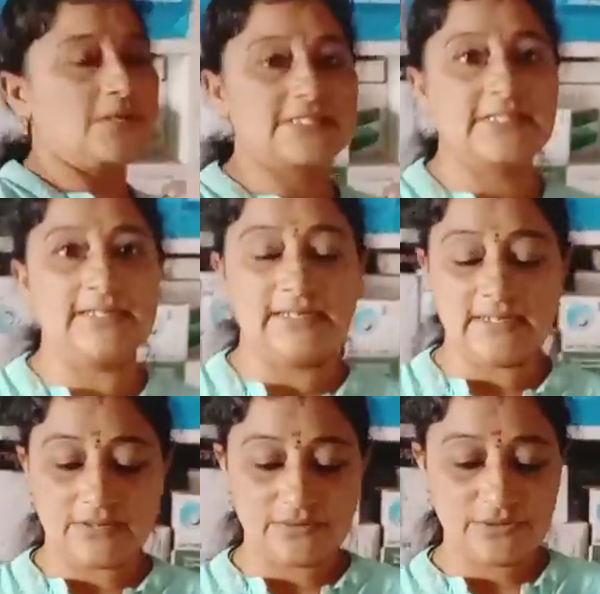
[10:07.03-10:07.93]
బాస్కెట్
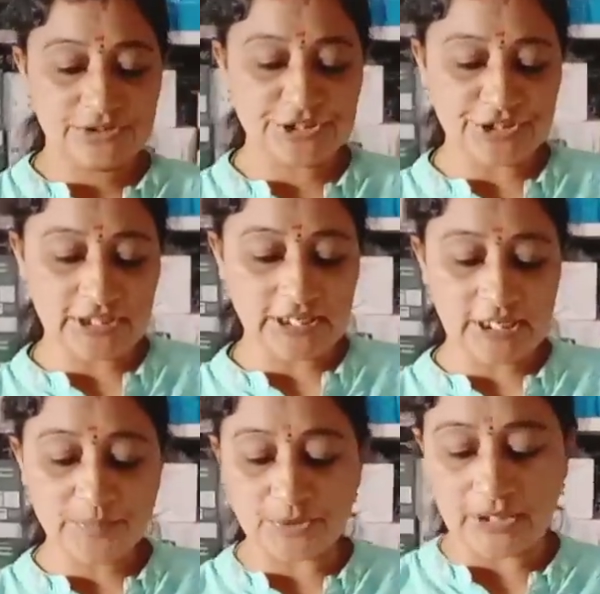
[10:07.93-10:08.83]
అంటారు
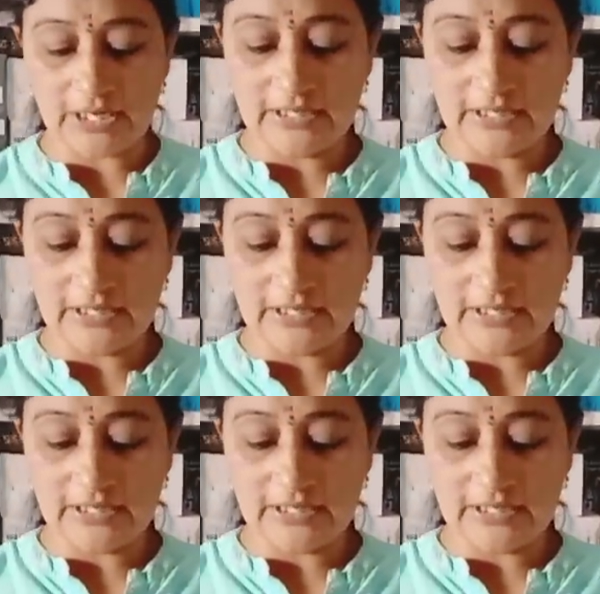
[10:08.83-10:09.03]
చిన్నదండి బుట్ట